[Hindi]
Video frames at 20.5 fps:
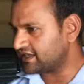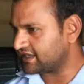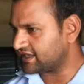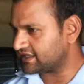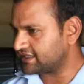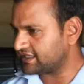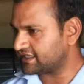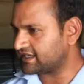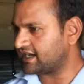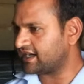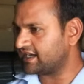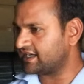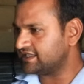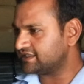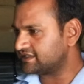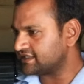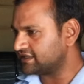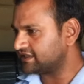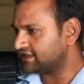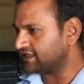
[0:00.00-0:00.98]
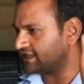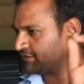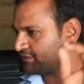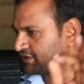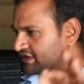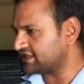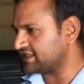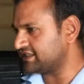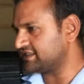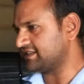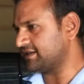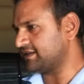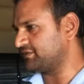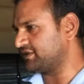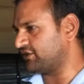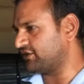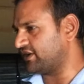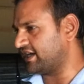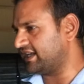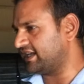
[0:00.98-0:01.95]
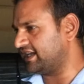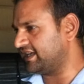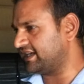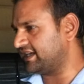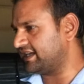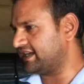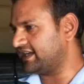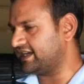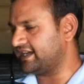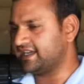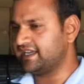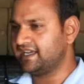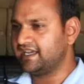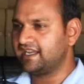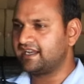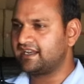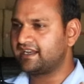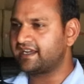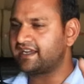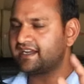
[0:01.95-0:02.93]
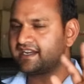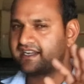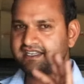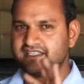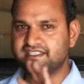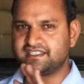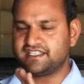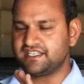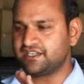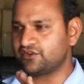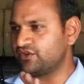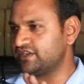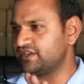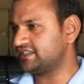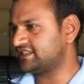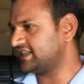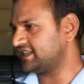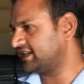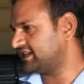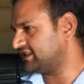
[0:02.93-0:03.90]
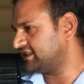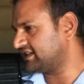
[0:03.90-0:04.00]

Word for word: अधिकारी संतरी मंत्री सब दवाई ले रहे हैं लेकिन किसी को इस तरह की